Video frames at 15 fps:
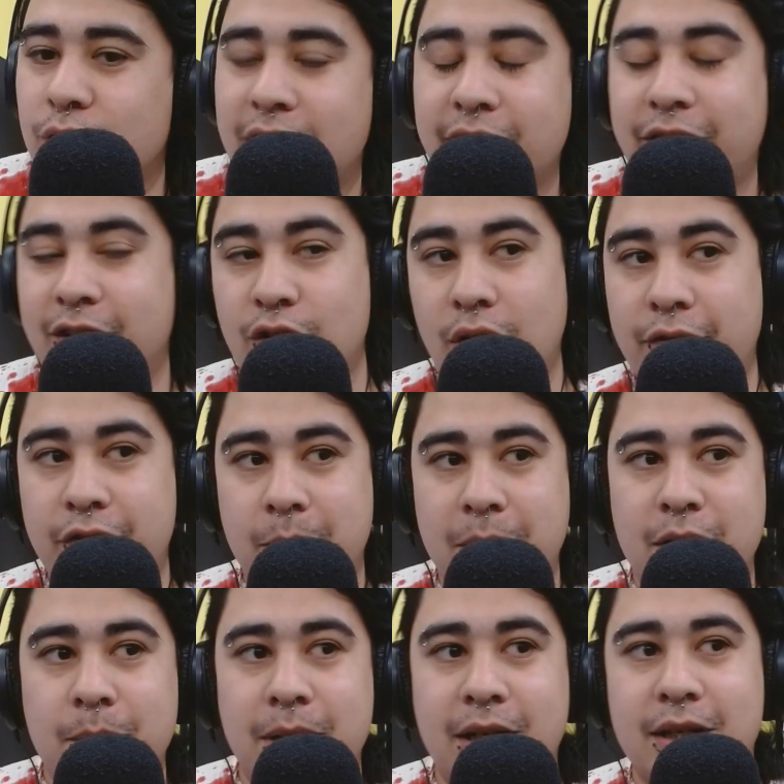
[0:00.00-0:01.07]
horas de todas
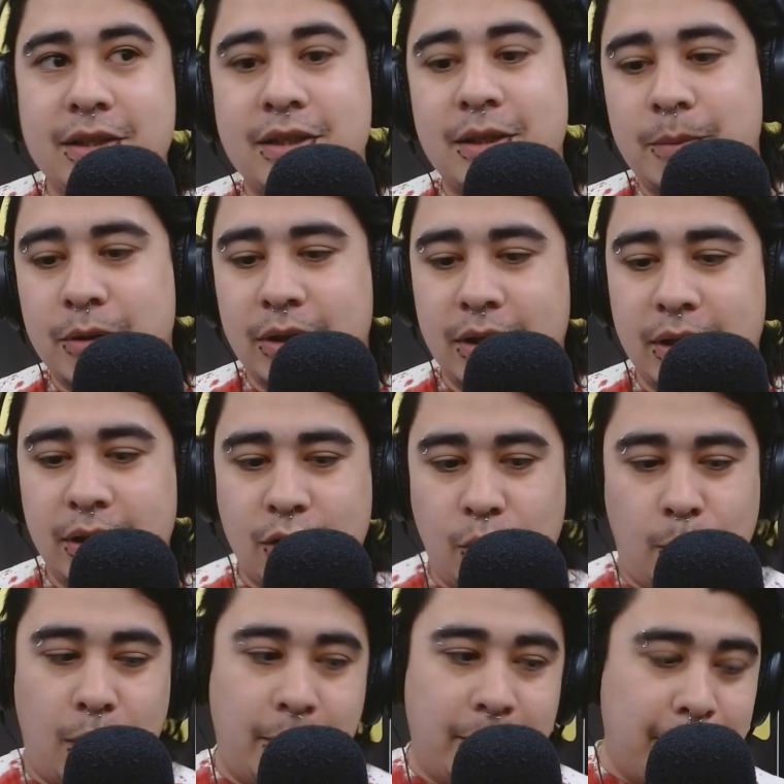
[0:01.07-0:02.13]
formas no me alcanza porque,
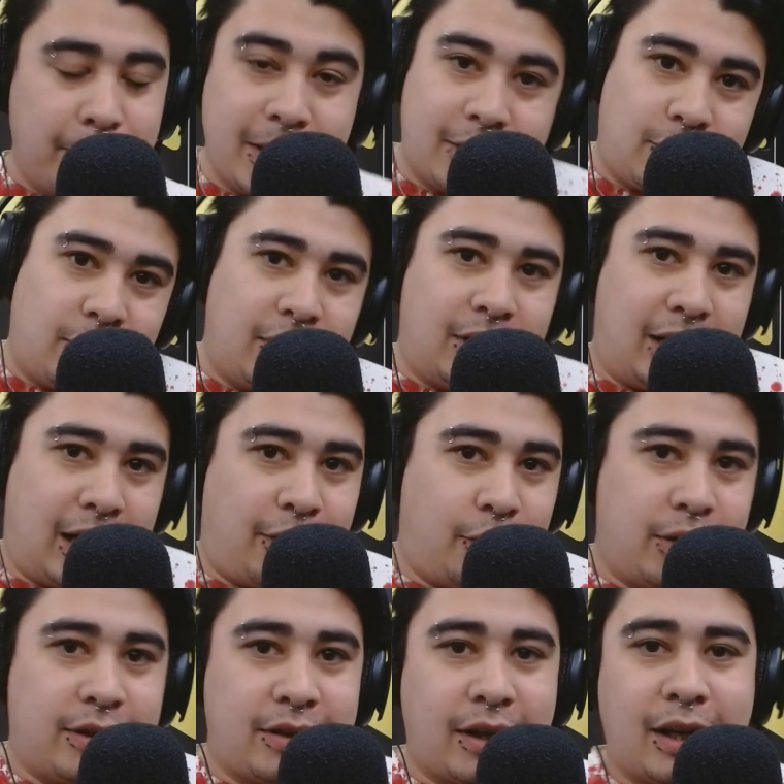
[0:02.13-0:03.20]
como habrán visto en las
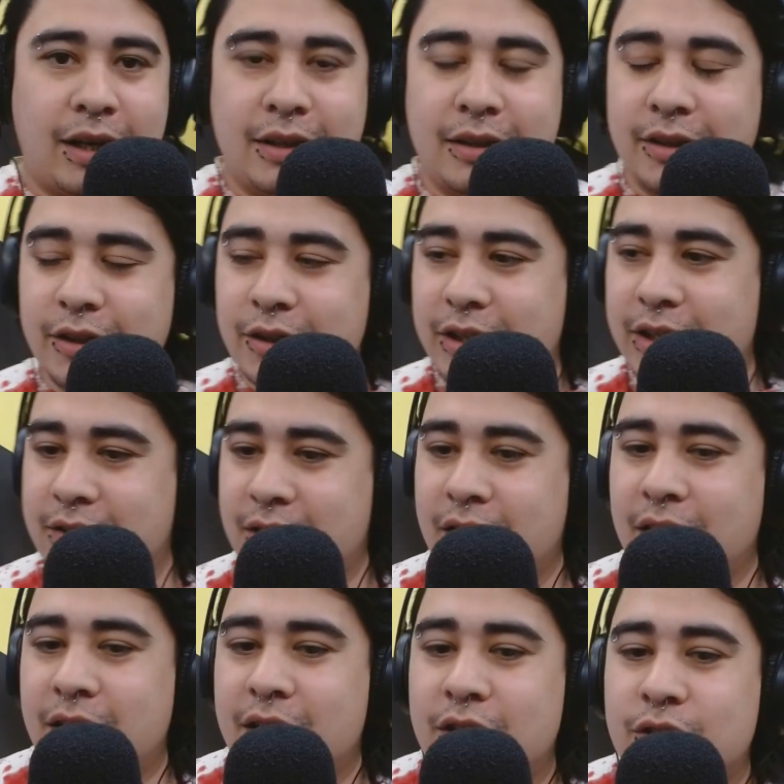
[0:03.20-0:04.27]
dos entregas anteriores,
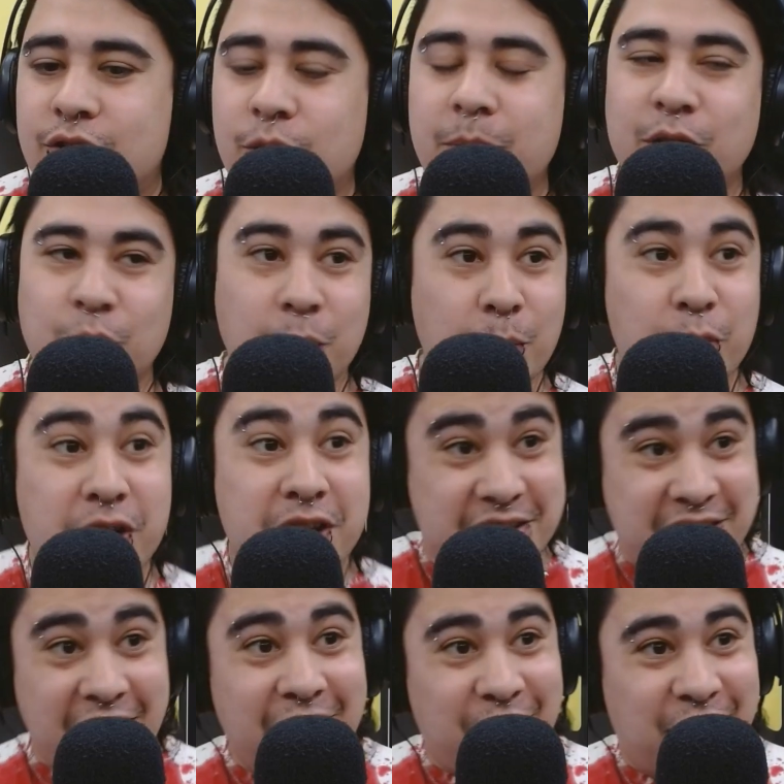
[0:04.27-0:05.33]
yo me tomo muy en
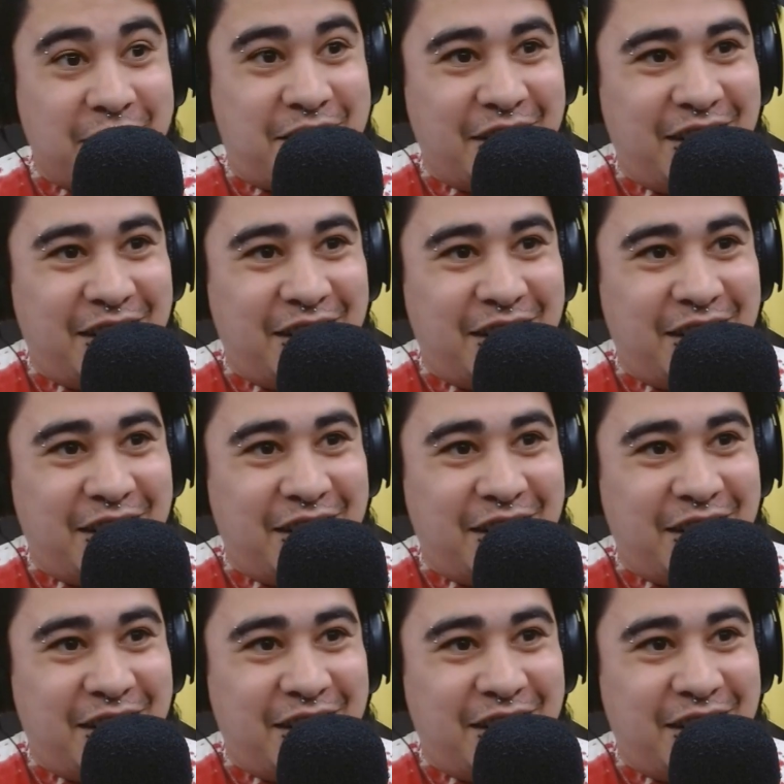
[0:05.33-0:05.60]
serio esto.